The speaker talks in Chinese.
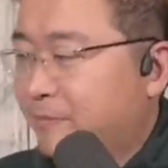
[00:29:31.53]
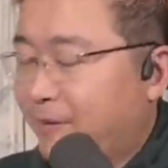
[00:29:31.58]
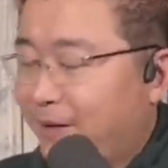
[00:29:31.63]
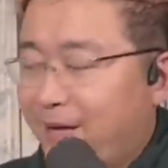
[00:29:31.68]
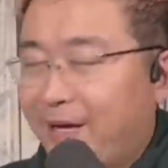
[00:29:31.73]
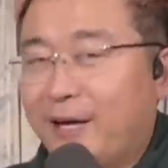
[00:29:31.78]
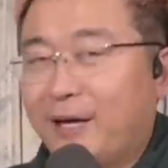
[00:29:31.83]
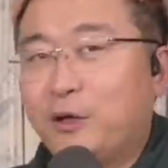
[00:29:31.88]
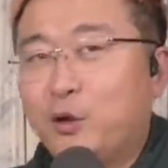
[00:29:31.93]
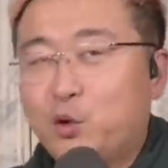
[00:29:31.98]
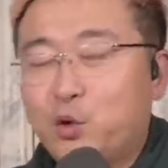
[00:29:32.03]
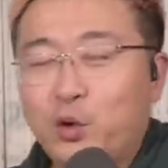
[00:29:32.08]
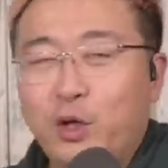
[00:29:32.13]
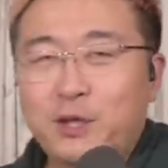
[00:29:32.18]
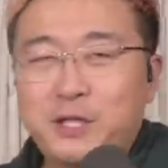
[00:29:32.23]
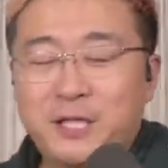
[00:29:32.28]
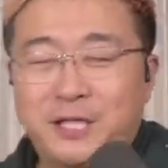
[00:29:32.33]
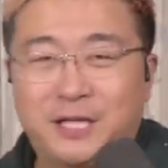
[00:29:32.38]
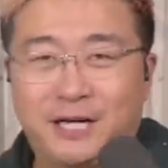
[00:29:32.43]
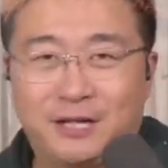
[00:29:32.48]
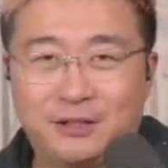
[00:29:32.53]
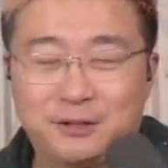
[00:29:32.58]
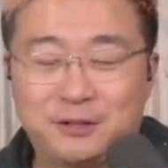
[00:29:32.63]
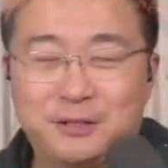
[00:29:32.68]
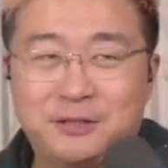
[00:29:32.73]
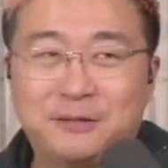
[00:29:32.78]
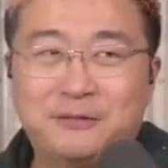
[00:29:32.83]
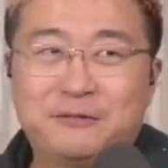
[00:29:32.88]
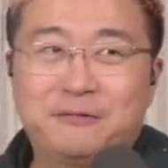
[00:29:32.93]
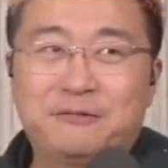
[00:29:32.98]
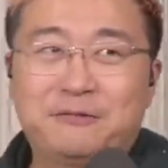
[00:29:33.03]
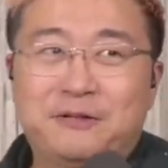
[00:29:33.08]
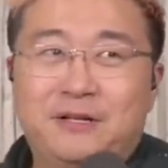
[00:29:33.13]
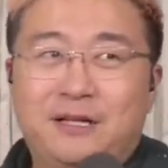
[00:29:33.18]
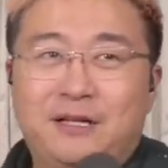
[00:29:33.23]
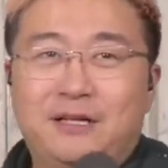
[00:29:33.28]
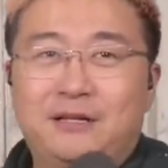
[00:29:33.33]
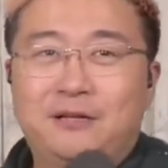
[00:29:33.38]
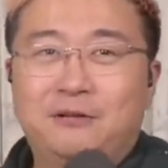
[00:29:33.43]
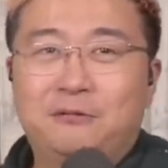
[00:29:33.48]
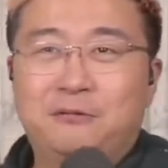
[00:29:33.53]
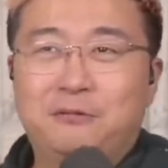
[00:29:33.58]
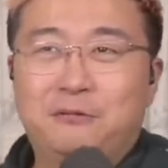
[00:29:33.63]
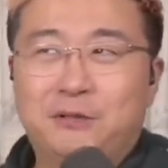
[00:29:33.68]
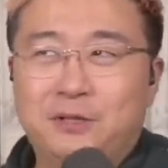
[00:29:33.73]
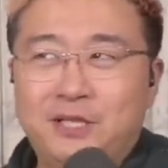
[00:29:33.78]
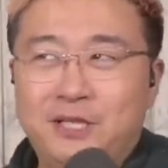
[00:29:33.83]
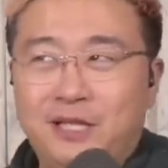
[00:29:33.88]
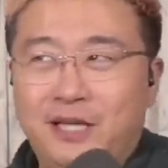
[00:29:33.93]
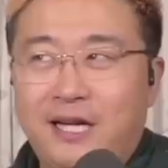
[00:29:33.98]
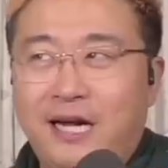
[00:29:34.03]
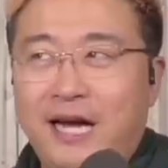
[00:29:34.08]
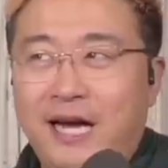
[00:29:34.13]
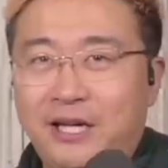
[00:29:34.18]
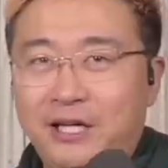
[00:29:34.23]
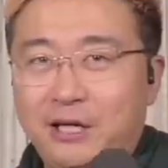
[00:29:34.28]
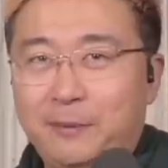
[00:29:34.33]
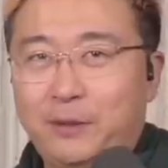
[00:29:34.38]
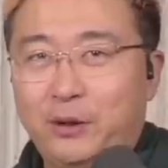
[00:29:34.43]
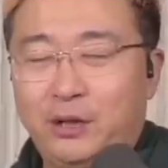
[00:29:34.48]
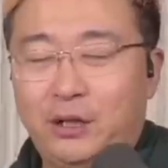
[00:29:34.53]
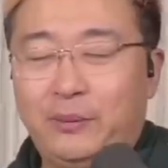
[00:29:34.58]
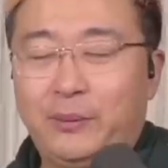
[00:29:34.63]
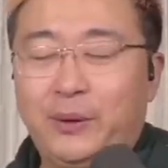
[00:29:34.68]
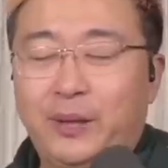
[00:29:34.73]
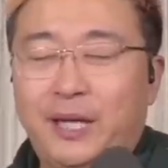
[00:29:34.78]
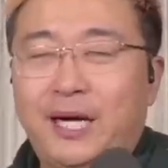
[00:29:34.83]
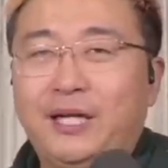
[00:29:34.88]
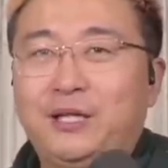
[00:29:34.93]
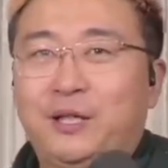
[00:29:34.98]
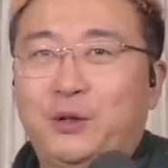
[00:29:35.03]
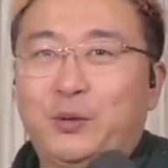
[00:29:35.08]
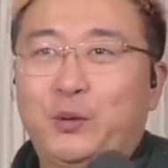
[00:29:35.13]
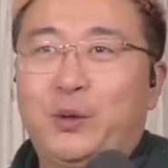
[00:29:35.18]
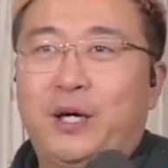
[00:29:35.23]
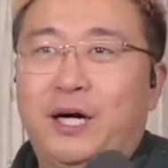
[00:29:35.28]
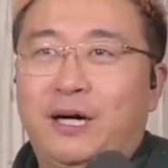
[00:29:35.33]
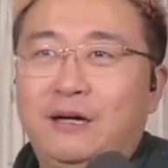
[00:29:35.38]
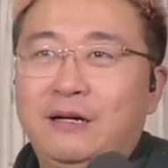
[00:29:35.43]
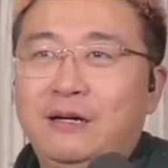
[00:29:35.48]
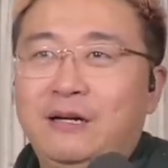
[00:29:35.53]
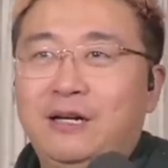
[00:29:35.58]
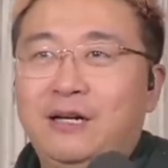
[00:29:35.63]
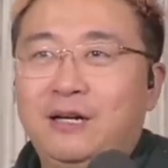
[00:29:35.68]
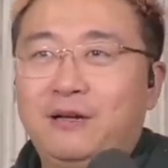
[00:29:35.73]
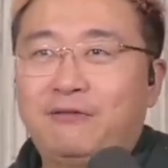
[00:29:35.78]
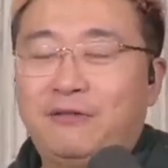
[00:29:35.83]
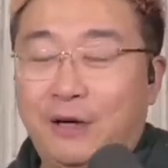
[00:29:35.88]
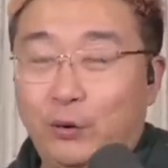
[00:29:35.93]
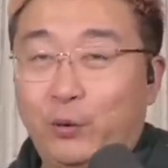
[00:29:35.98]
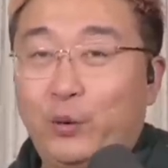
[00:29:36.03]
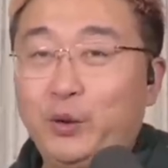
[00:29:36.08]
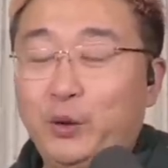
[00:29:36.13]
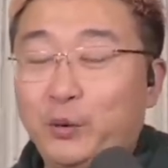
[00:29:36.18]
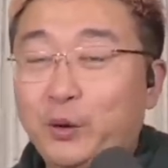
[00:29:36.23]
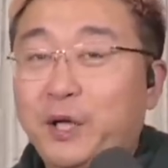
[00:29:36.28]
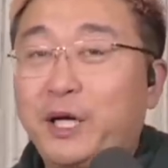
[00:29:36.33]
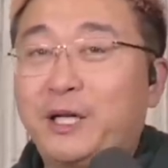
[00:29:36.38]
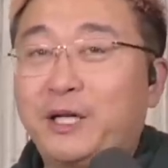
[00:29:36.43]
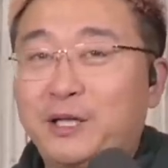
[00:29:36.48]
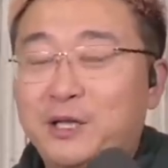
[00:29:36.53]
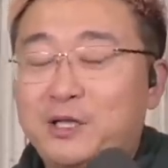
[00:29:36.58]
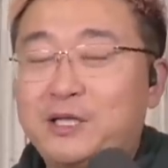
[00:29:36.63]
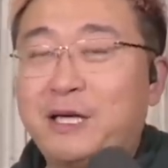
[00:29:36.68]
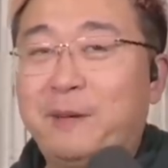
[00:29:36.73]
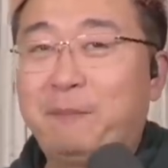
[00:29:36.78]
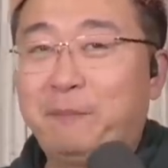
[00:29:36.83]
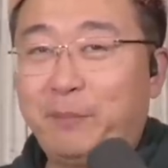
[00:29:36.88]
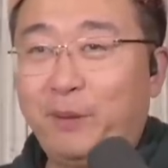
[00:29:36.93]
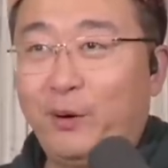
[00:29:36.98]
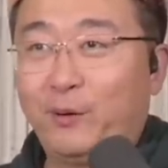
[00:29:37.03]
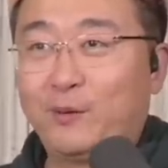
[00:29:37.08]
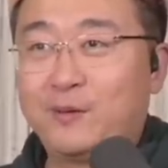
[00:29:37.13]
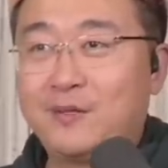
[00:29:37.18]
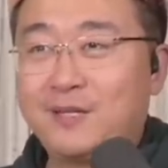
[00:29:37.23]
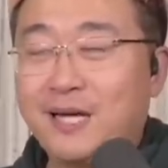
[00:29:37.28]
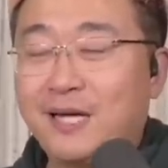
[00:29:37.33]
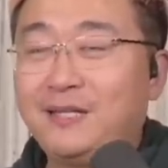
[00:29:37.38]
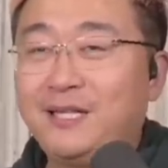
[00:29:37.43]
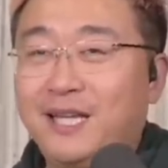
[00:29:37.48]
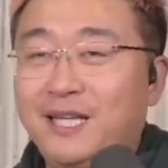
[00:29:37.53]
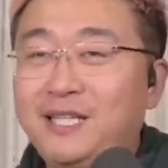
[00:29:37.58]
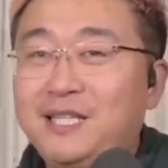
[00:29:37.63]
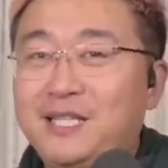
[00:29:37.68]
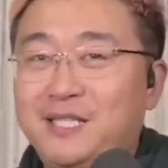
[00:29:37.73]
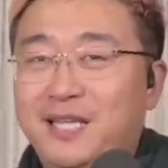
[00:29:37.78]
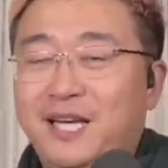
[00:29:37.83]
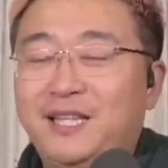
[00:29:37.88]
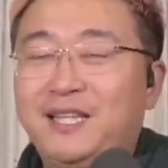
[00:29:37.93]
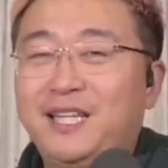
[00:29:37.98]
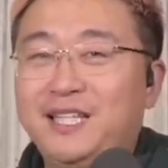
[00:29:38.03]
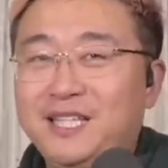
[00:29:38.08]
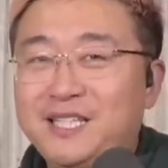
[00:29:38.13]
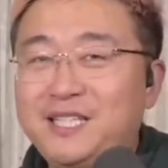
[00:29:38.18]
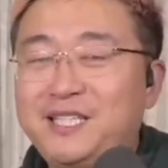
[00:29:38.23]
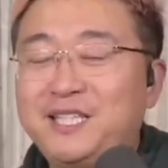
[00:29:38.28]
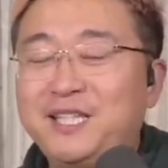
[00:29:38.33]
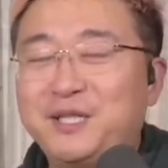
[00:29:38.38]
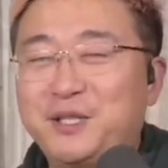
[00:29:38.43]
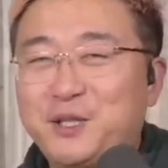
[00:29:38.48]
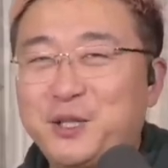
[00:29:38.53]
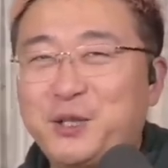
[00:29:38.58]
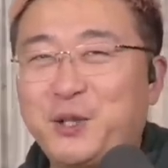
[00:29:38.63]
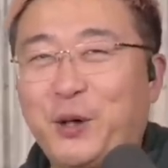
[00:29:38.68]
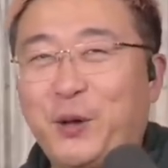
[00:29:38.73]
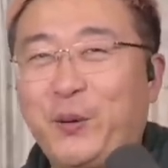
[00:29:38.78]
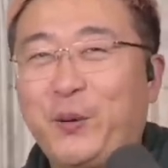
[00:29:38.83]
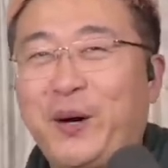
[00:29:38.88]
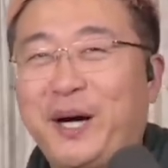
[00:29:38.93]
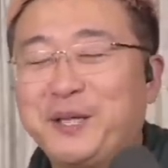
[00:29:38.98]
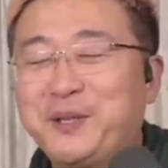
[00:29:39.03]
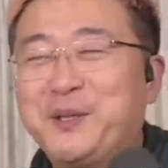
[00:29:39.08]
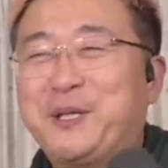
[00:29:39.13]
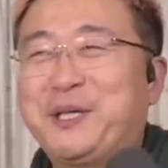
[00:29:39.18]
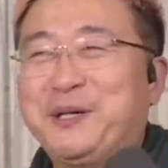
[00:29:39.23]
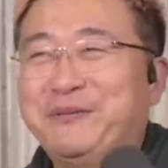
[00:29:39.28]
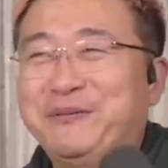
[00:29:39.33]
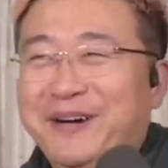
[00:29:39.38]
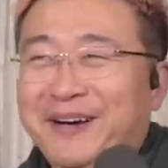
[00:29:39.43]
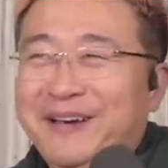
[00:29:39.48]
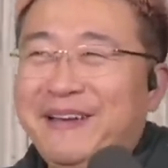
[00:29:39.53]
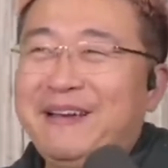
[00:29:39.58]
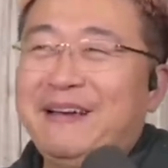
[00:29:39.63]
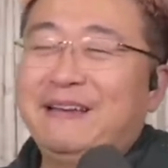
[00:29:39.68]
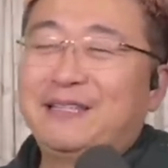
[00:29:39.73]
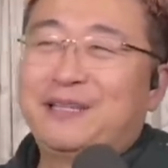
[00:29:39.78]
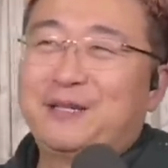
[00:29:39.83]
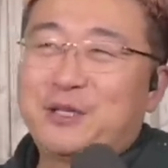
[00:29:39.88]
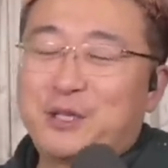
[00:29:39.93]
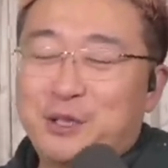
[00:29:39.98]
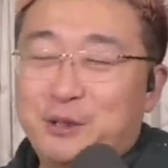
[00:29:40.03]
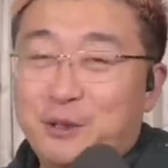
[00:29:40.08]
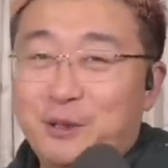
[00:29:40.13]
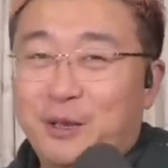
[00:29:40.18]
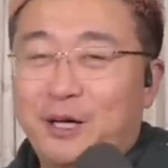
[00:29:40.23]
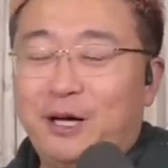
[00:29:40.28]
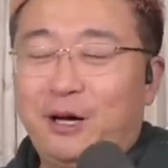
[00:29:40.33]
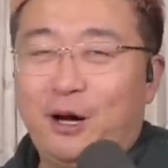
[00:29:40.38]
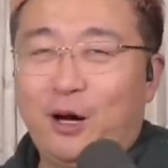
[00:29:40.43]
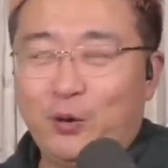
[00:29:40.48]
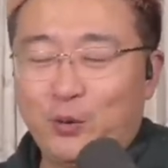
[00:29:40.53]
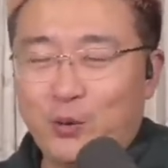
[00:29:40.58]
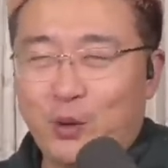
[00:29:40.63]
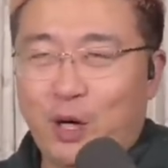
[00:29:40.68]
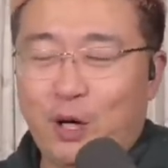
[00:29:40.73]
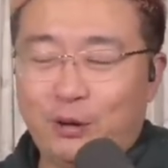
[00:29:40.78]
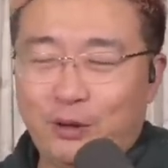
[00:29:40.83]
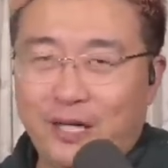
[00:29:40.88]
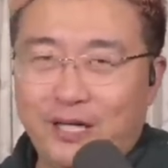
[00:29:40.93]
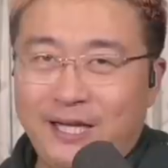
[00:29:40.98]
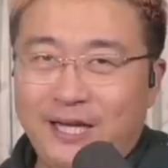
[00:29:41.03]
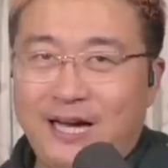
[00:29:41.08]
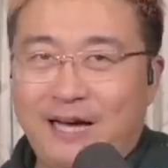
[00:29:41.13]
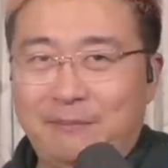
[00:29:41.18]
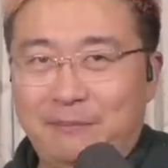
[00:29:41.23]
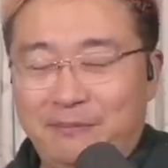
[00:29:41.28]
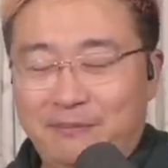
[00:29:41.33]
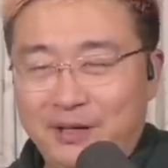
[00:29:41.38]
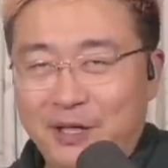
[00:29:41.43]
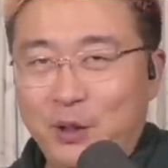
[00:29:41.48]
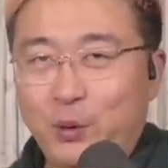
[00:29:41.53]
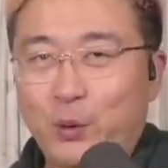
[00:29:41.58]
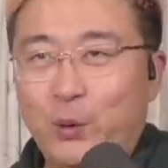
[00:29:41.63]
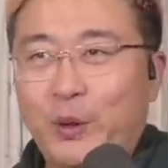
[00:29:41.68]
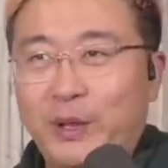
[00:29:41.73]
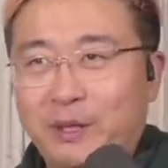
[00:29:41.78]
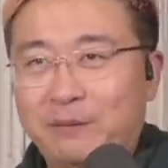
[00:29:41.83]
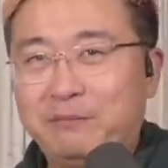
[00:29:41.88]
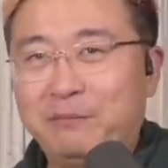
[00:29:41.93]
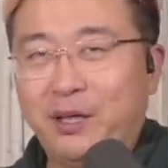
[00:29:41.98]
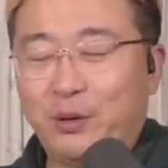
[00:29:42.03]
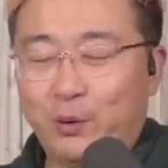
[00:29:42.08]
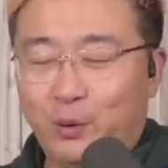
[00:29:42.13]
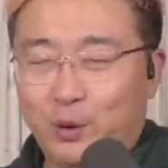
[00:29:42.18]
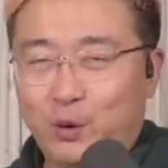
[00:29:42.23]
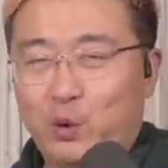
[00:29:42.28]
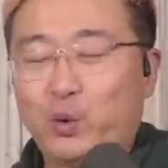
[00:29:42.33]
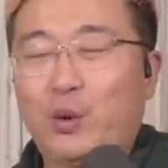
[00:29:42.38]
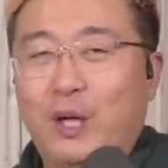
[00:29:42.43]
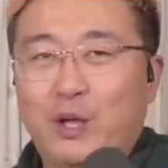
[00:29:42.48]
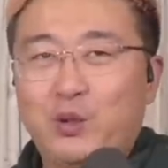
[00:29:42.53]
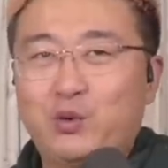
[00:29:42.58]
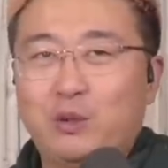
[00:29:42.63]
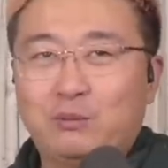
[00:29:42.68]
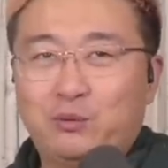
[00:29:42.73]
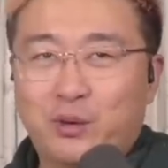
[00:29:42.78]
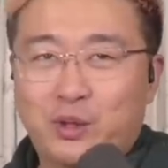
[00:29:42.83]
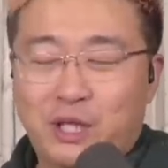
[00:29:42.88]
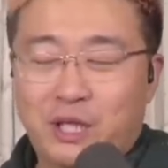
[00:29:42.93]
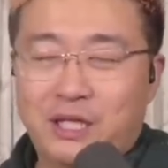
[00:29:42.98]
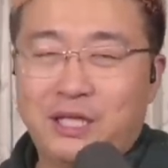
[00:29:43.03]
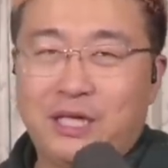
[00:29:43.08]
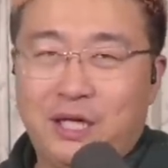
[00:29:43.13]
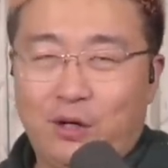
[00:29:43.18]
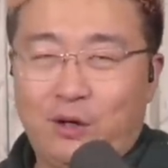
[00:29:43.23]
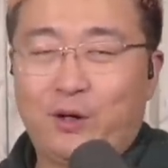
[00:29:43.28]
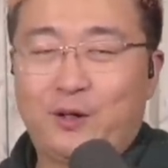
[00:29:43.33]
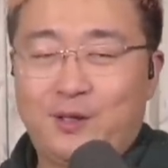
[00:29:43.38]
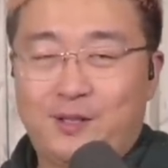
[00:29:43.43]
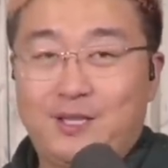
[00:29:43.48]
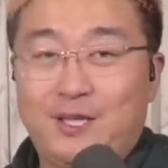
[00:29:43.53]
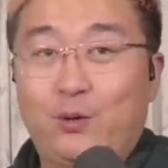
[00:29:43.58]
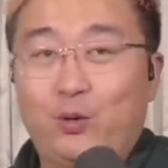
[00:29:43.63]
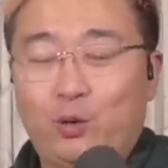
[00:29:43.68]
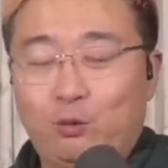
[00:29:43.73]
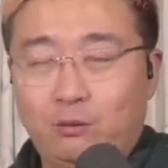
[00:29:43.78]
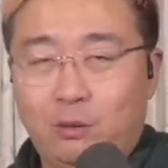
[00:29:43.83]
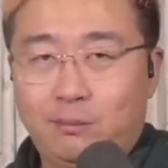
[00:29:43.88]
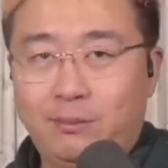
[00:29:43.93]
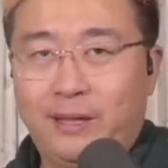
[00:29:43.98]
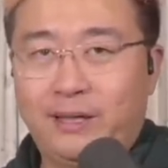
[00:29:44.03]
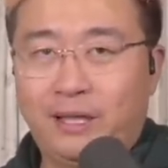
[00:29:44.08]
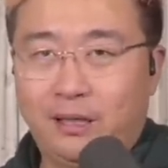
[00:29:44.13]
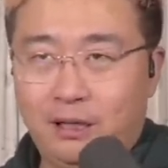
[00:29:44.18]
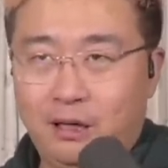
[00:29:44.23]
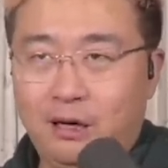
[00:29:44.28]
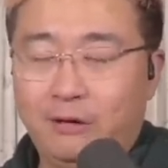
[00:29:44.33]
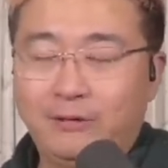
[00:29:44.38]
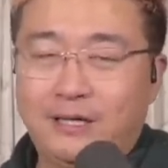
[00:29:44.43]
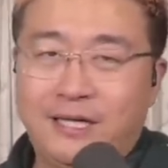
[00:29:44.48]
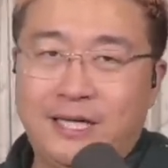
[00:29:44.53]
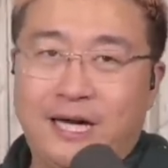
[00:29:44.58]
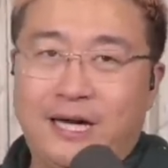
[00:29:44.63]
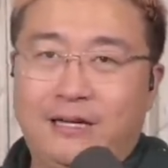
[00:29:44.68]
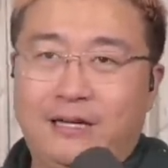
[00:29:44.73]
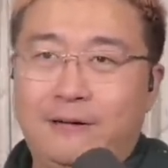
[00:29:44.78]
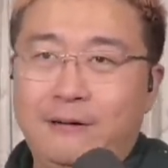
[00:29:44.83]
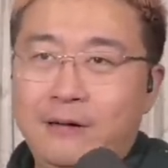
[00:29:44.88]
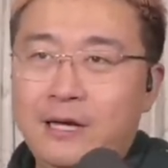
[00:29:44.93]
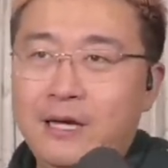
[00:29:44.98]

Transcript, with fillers: 哎，说到这个啊，就是呃，我记得看一个报道里面有看到过啊。法国有可能是在报三年以前的一箭之仇啊，就是什么？当时澳澳大利亚、英国跟美国突然宣布成立 奥克斯 三国同盟嘛，然后澳大利亚的